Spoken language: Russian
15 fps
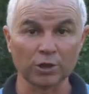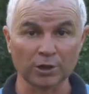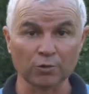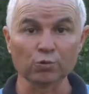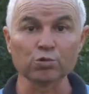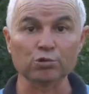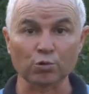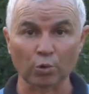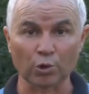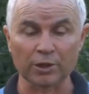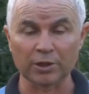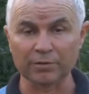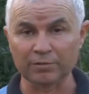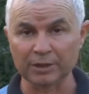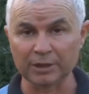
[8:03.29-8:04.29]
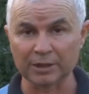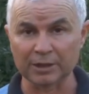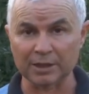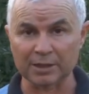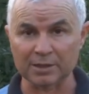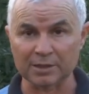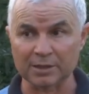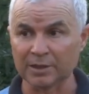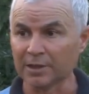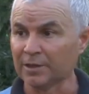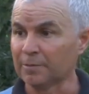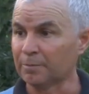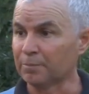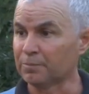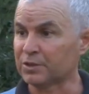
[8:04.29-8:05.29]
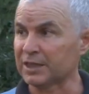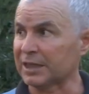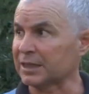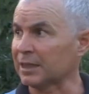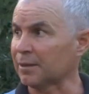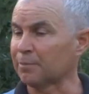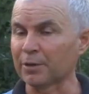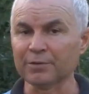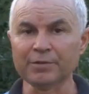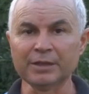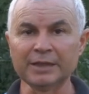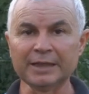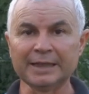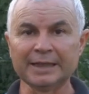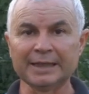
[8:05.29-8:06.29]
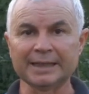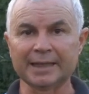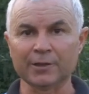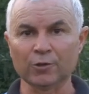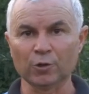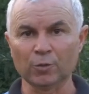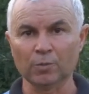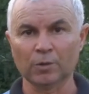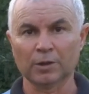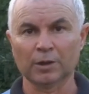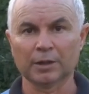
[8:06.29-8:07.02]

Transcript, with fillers: или ускоренной вегетации сорта, привитые на нем,